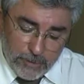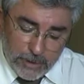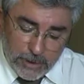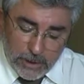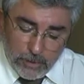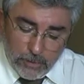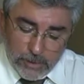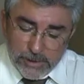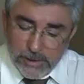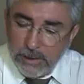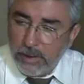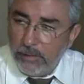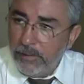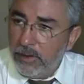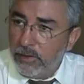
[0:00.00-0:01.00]
fijado en
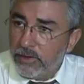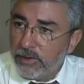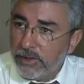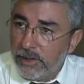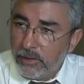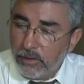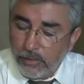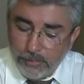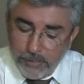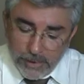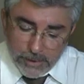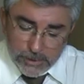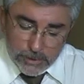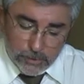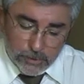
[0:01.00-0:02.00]
7.800
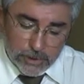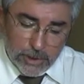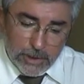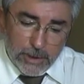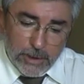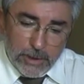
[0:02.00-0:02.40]
pesos